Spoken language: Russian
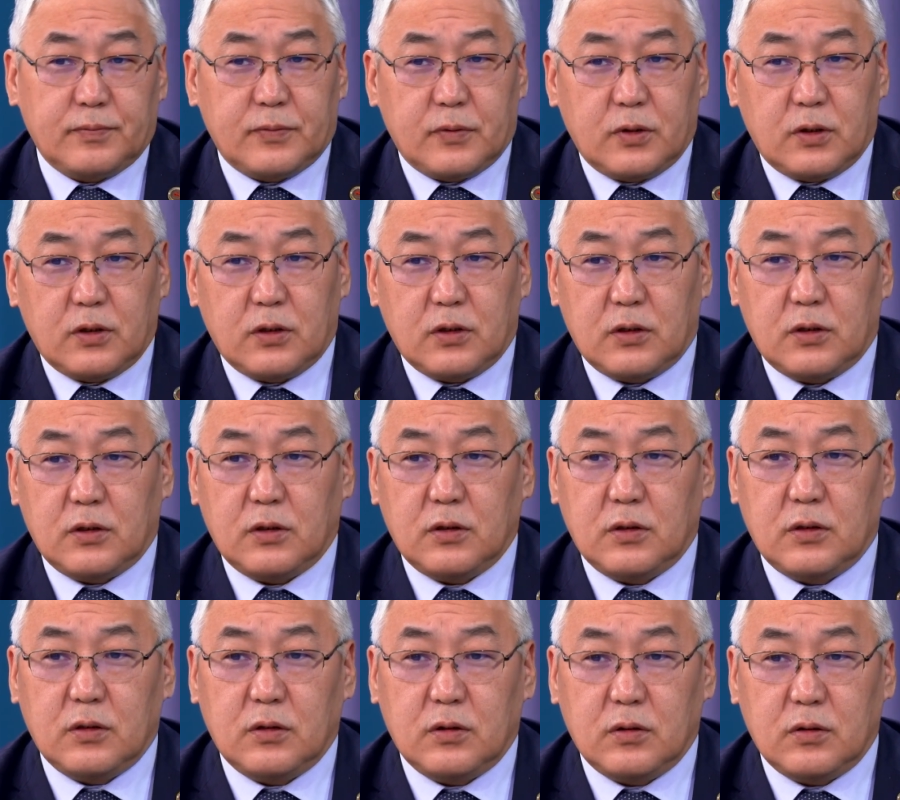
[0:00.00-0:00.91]

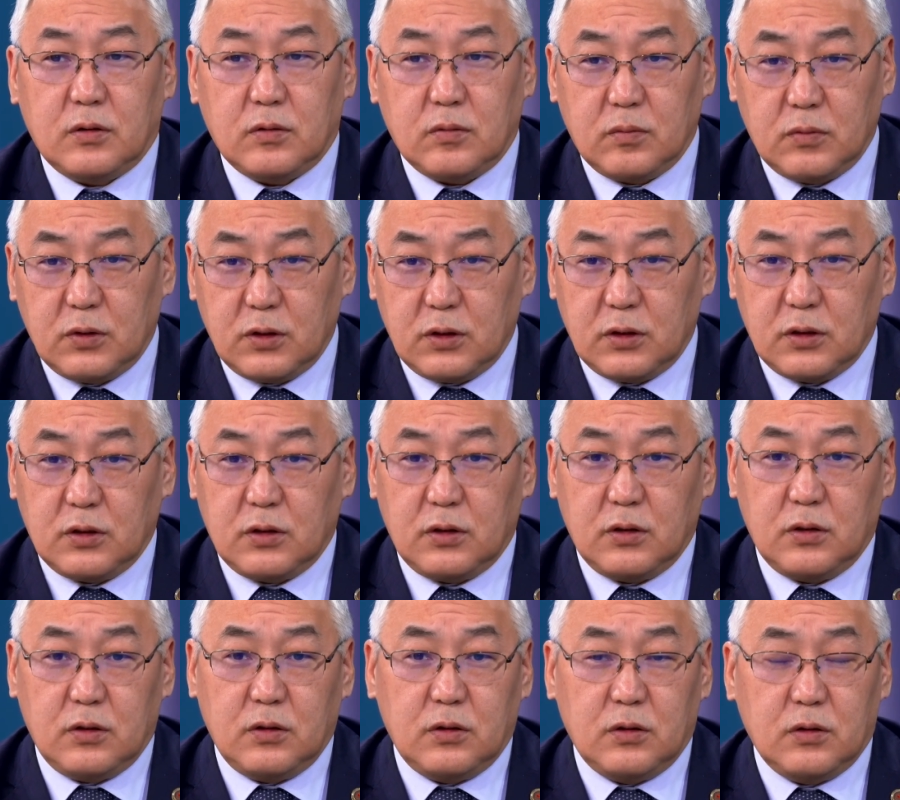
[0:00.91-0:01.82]
Э, мы
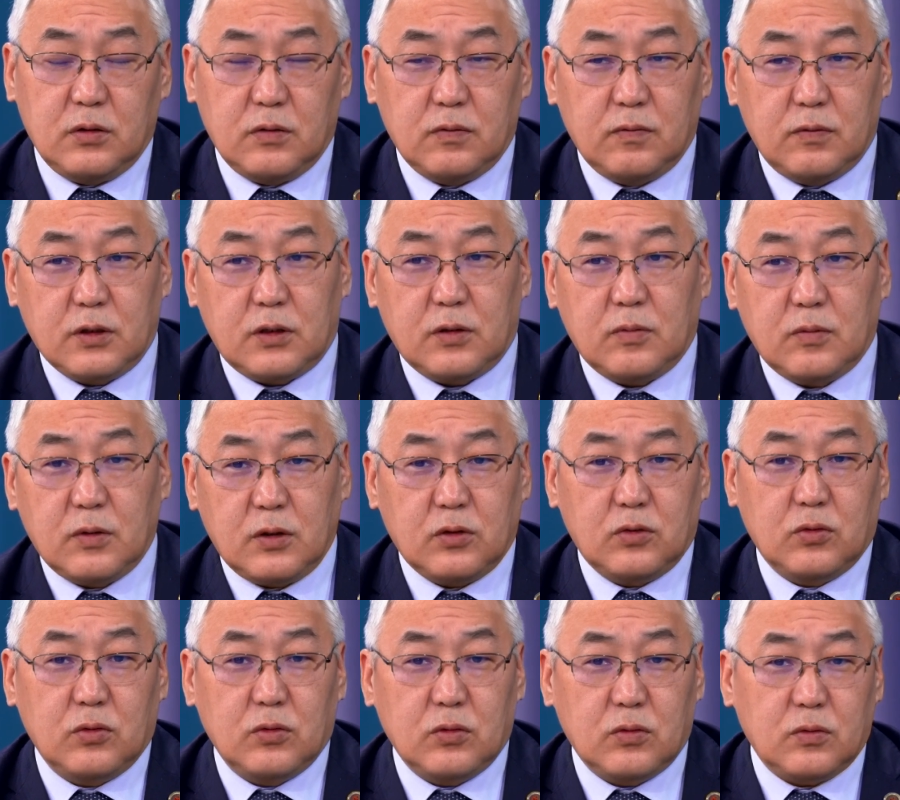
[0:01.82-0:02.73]
и в этом
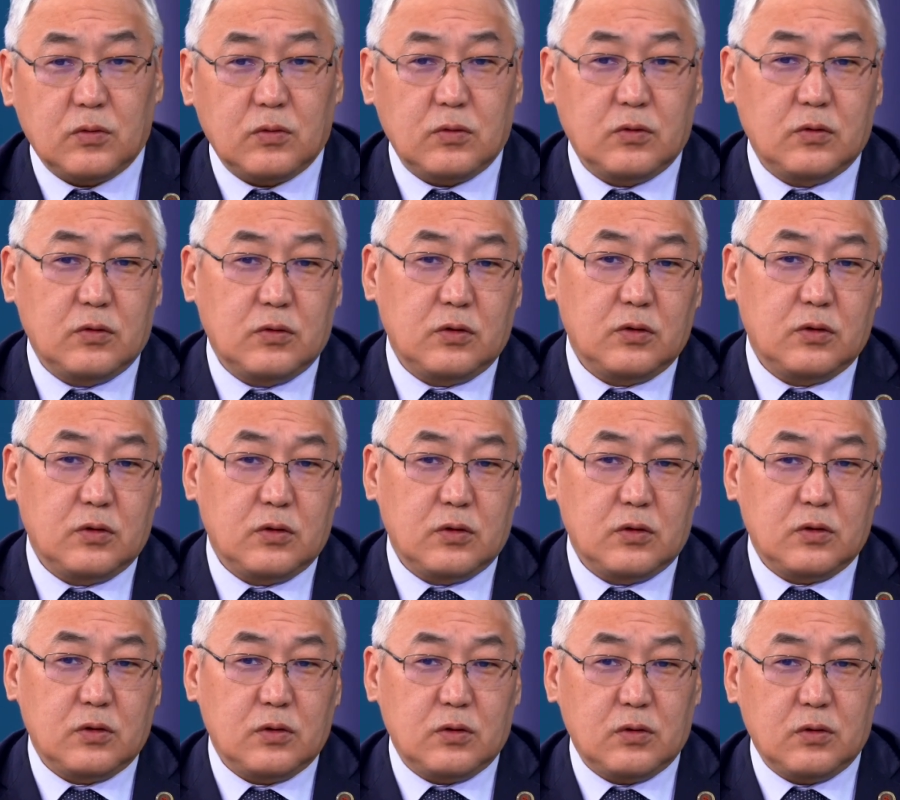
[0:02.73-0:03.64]
году,
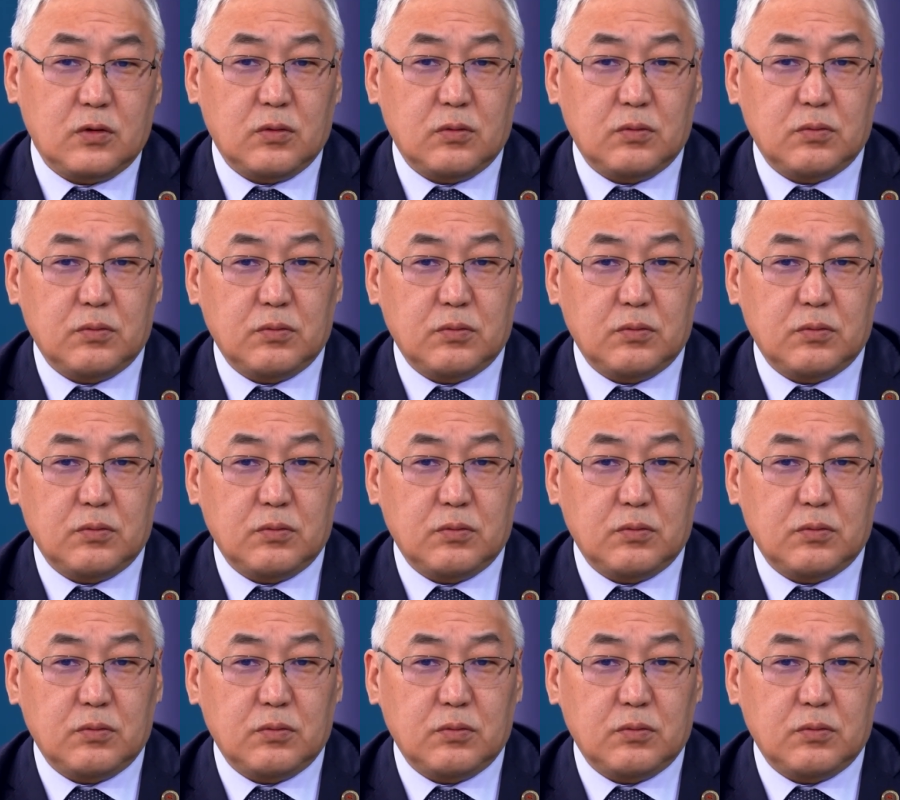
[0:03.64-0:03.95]
э,